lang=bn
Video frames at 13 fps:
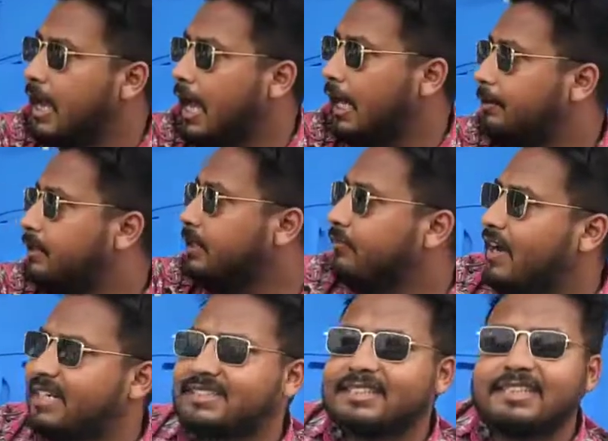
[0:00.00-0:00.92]
আর আমাদের
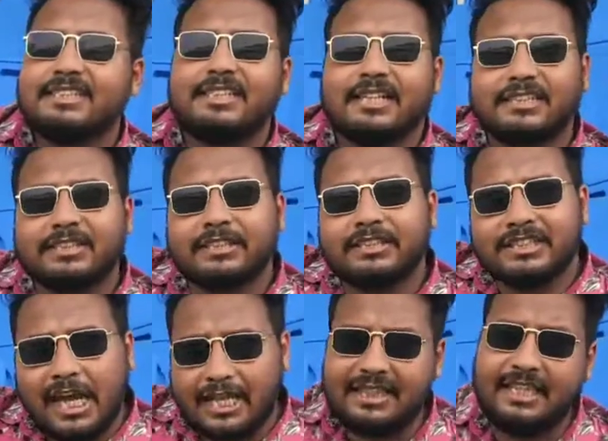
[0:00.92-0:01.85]
ভার্সিটির জাস্ট
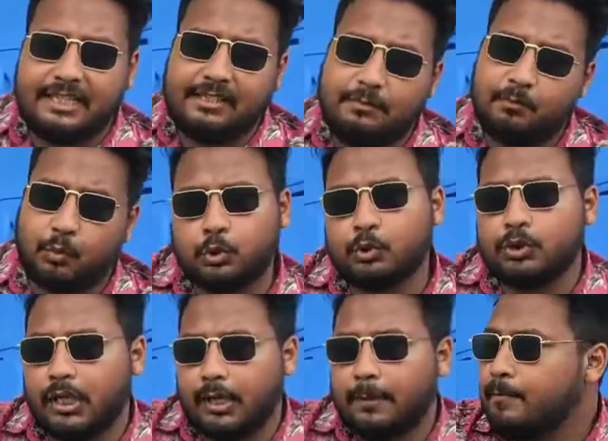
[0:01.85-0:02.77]
সাথেই
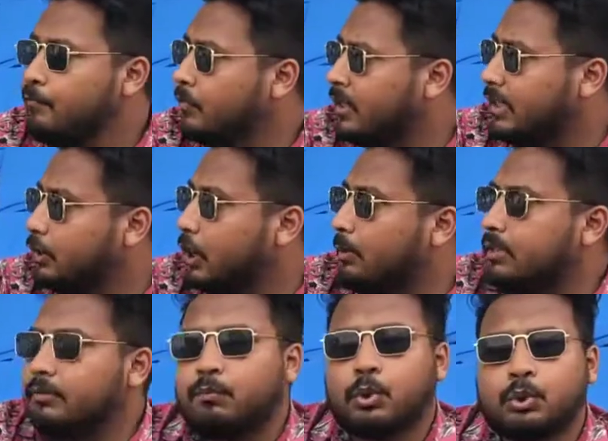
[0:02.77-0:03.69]
বসুন্ধরা কিন্তু আমাদের
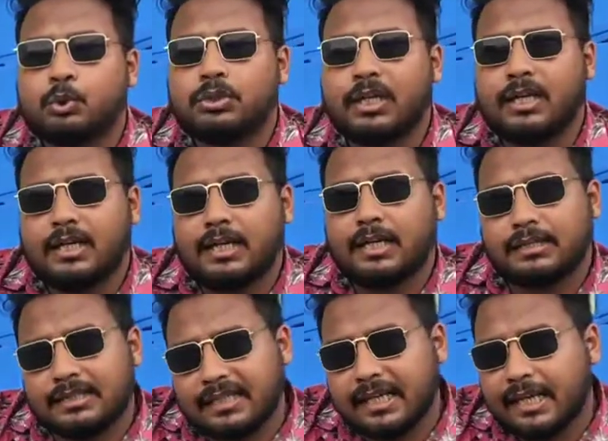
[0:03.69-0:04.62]

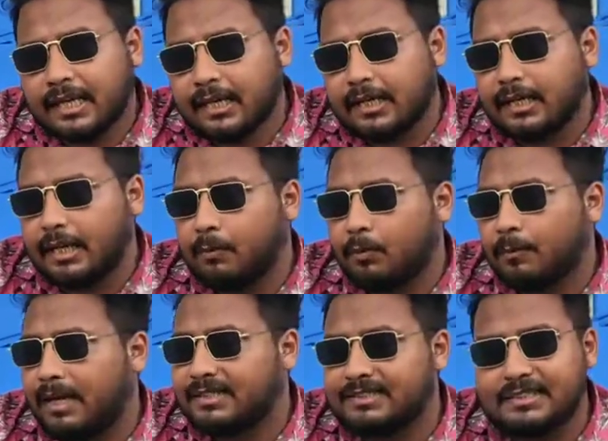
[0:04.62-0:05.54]
বসুন্ধরাতে এবং
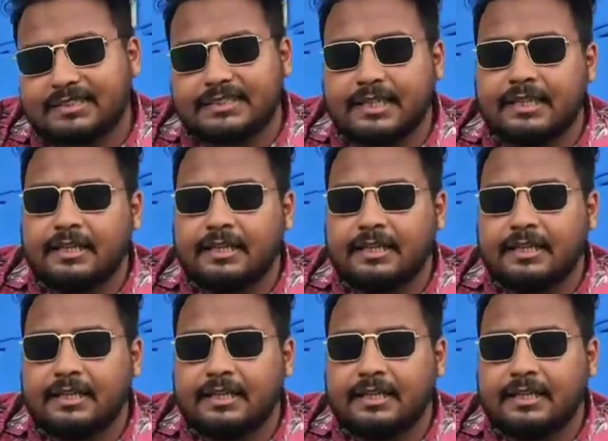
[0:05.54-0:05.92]
ভার্সিটিতে